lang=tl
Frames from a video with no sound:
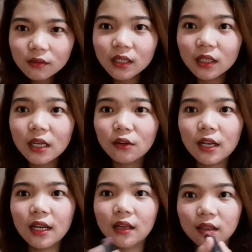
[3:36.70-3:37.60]
gaganon
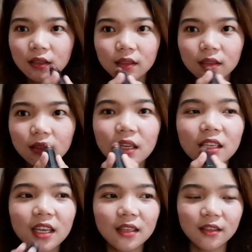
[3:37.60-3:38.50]
ka lang.
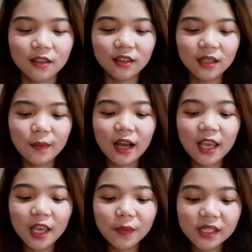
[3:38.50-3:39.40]
Ganyan. O, diba?
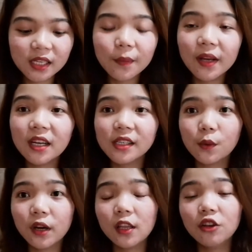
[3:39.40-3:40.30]
Minsan kapag nasa
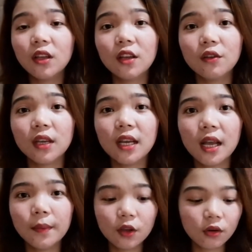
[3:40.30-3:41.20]
work, ito na rin yung
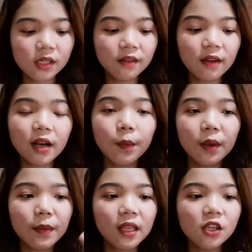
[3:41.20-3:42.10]
ginagamit ko kasi very
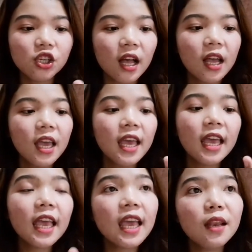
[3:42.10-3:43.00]
pigmented siya
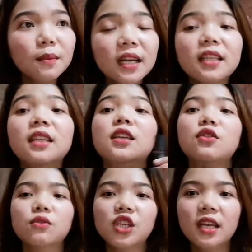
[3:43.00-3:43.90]
and maganda din
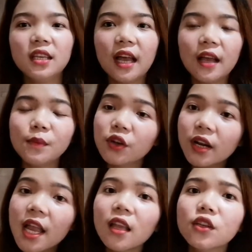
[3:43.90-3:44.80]
yung shade niya. I'm
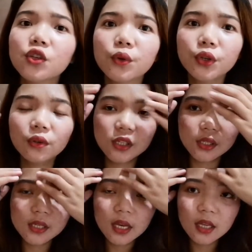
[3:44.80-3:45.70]
sorry I can't show you
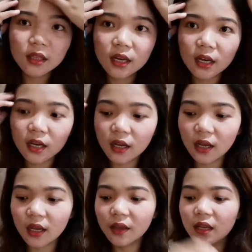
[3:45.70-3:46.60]
this, the,
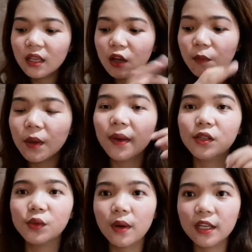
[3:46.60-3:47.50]
uh, hindi ako
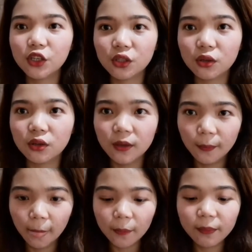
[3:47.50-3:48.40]
makapag-swatch, no?
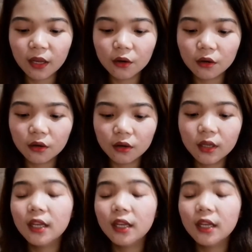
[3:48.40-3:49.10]
Pero,